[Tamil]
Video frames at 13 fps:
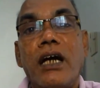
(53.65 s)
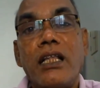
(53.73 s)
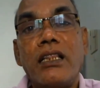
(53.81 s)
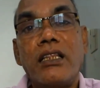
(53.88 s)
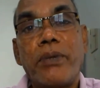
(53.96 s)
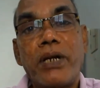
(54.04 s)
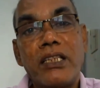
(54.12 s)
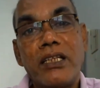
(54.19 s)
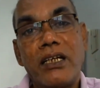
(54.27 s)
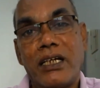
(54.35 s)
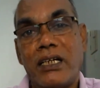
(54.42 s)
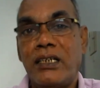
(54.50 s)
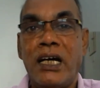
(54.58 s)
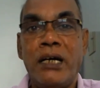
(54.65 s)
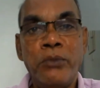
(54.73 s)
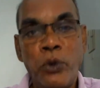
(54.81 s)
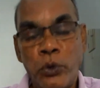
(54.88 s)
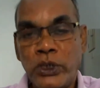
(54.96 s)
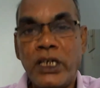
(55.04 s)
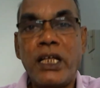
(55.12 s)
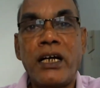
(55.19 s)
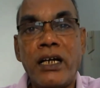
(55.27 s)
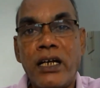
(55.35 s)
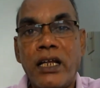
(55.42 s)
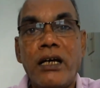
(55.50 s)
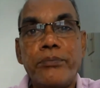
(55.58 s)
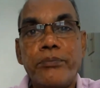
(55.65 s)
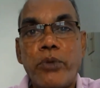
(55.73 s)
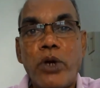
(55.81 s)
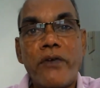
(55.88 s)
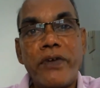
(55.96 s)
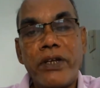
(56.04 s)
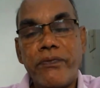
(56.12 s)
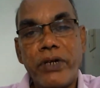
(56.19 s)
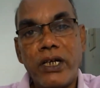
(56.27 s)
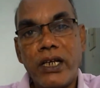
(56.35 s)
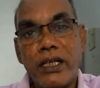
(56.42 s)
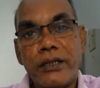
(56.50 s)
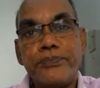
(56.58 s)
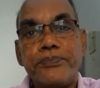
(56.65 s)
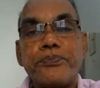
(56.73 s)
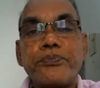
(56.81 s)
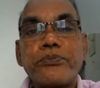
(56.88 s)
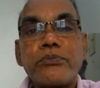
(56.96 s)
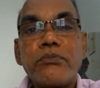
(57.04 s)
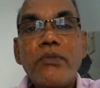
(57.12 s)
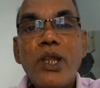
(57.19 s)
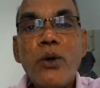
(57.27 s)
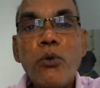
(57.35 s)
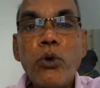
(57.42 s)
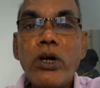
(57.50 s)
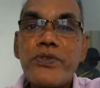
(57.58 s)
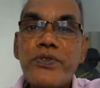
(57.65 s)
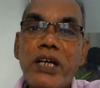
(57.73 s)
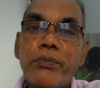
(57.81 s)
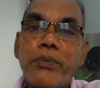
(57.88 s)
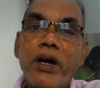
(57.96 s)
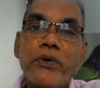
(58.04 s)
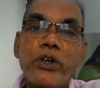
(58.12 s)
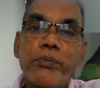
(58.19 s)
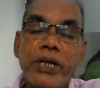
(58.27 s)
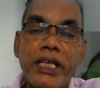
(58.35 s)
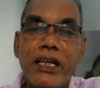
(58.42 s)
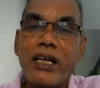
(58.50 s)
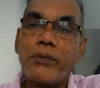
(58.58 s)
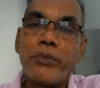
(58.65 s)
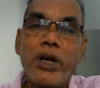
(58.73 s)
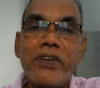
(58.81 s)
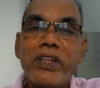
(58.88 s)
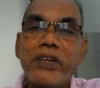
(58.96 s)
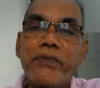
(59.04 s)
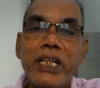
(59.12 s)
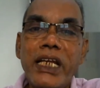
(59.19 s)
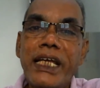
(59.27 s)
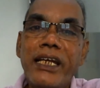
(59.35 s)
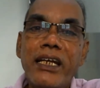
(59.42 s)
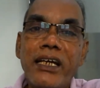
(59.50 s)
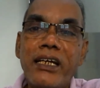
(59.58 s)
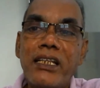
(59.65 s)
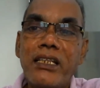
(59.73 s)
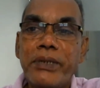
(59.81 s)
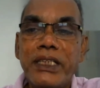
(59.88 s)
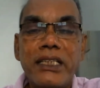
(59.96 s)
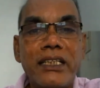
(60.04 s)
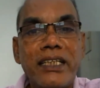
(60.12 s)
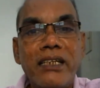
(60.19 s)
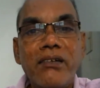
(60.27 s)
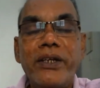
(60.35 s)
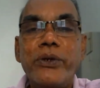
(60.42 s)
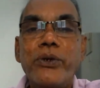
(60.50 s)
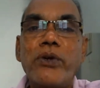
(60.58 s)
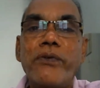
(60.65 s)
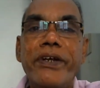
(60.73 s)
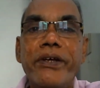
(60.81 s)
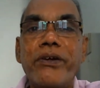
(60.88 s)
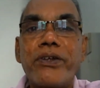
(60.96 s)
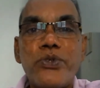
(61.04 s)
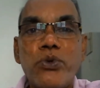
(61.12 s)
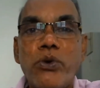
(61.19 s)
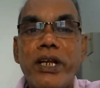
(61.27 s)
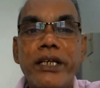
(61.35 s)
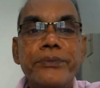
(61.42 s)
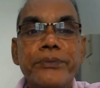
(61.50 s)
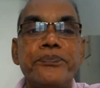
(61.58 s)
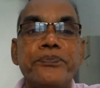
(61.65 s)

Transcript: அந்த பணத்தை கட்டாமல் விட்டுட்டாங்கன்னா ப்ராவிடன்ட் ஃபண்டில் உங்கள் சார்பாக அவங்க பிடிக்கிறாங்க ப்ராவிடன்ட் ஃபண்டுனா என்னங்கிறத பற்றி நான் தெளிவாக இன்னொரு வீடியோவில் சொல்கிறேன்